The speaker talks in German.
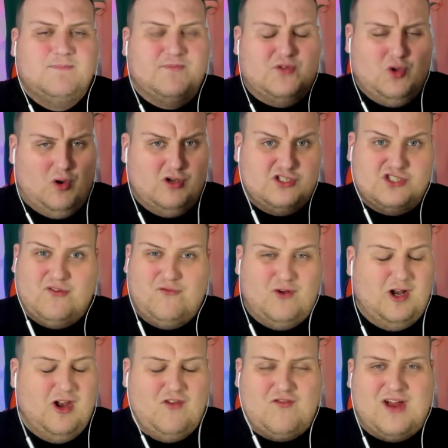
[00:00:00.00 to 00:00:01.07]
Dux
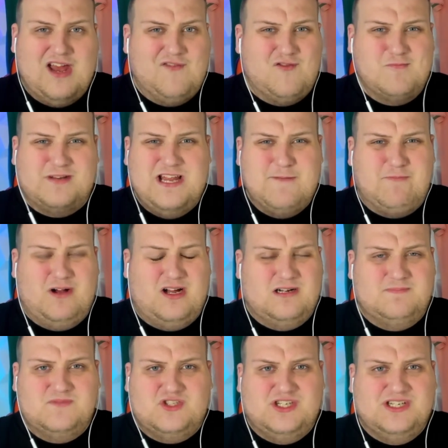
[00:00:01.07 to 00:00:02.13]
völlig frei vom
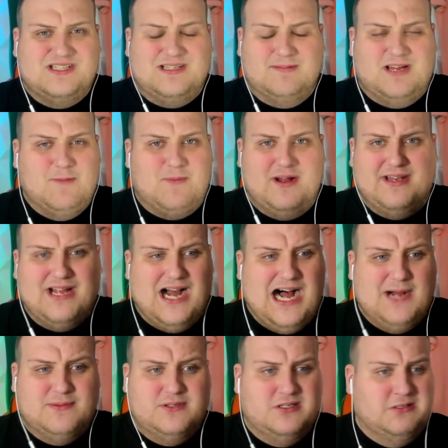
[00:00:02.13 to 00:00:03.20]
Keeper, schießt dem Keeper in die
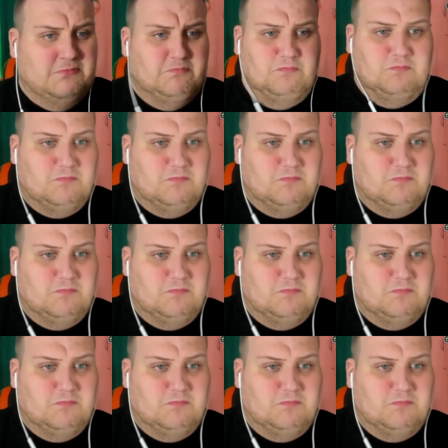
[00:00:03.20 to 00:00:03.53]
Arme.